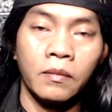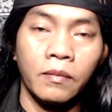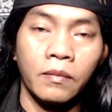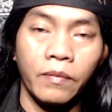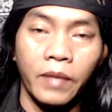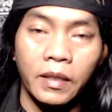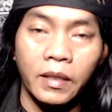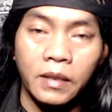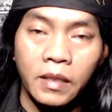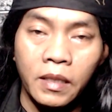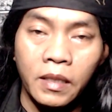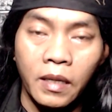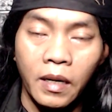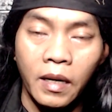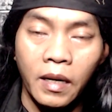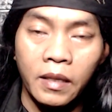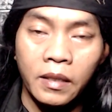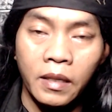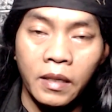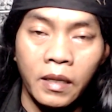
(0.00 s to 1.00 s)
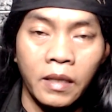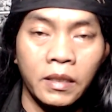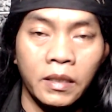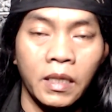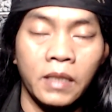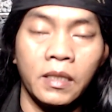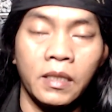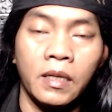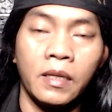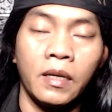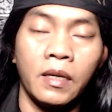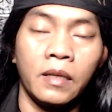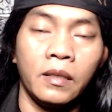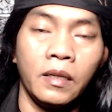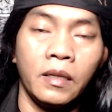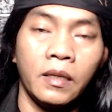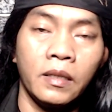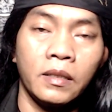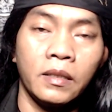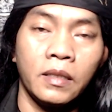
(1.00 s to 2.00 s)
Pasti ada saja
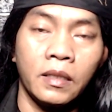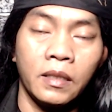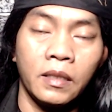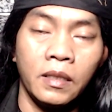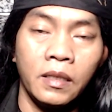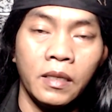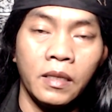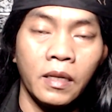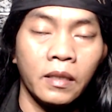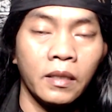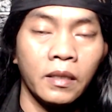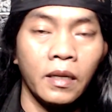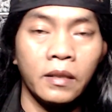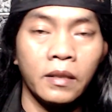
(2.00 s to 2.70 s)
nanti rezeki yang tak